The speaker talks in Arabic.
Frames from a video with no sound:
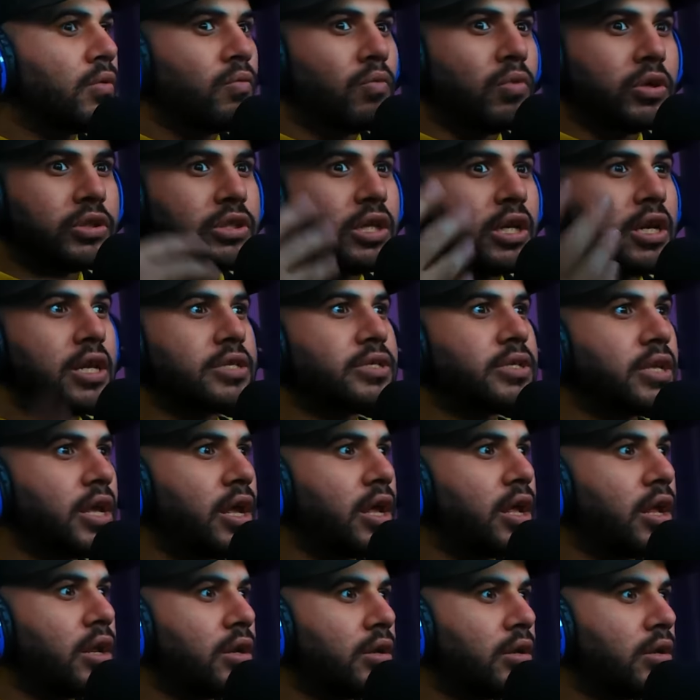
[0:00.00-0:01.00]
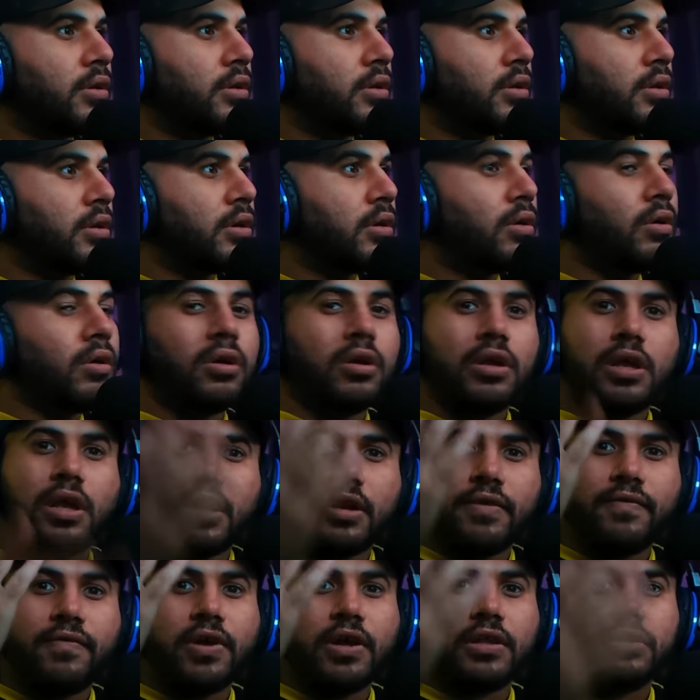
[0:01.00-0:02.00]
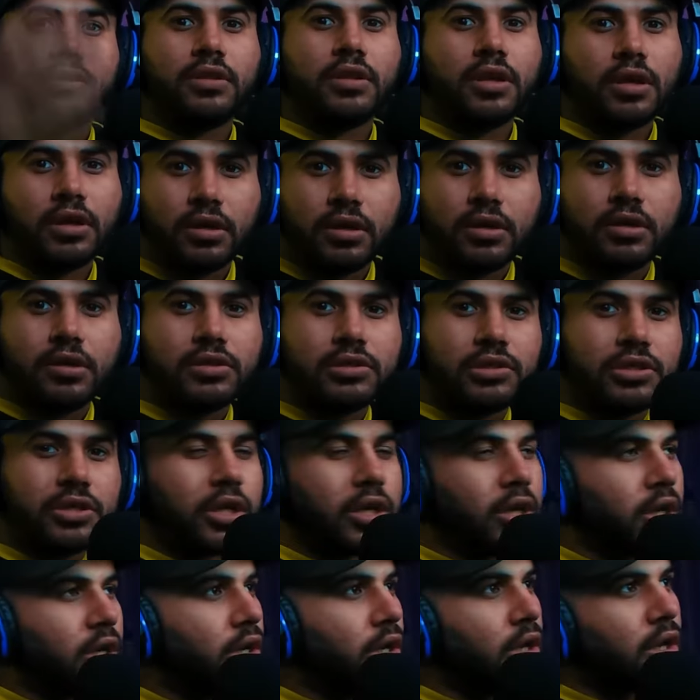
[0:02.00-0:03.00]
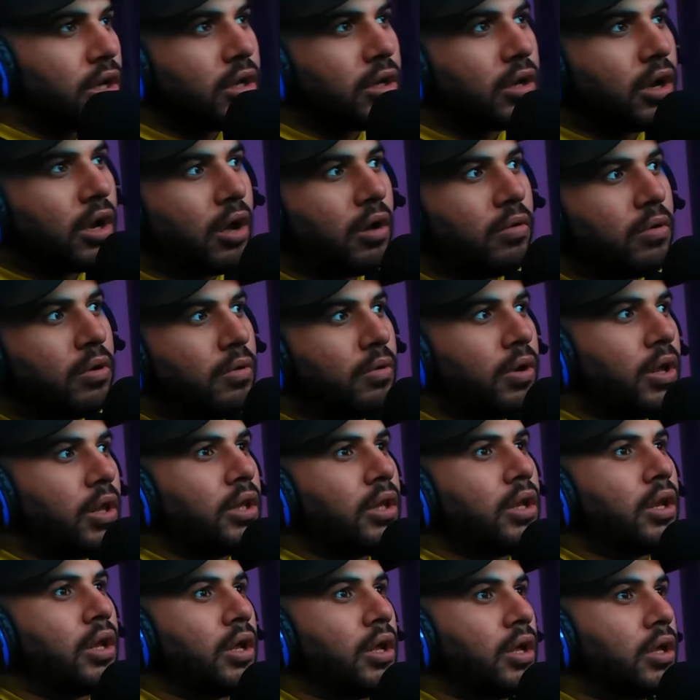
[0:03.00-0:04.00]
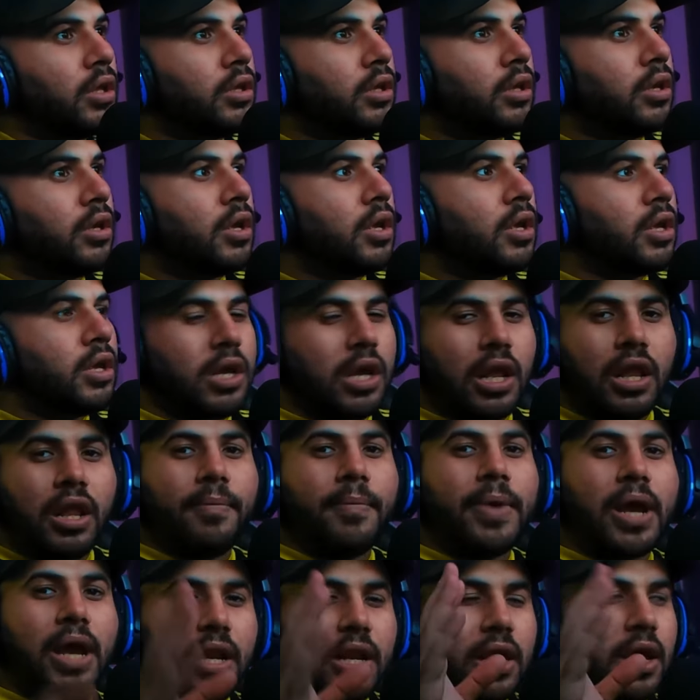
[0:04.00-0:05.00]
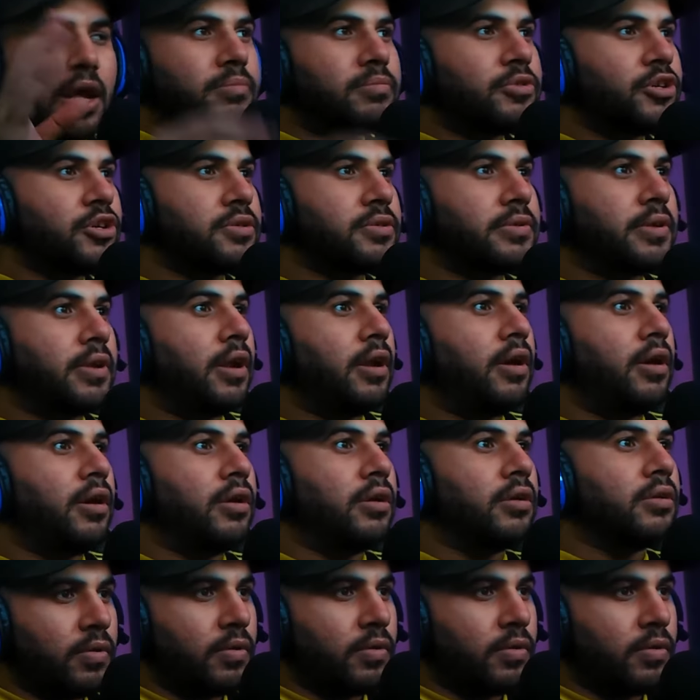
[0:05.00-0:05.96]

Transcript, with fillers: وش اللي صار اوه يعني فاتنا شيء قوي والله يلا ما عليهم شو الصلاه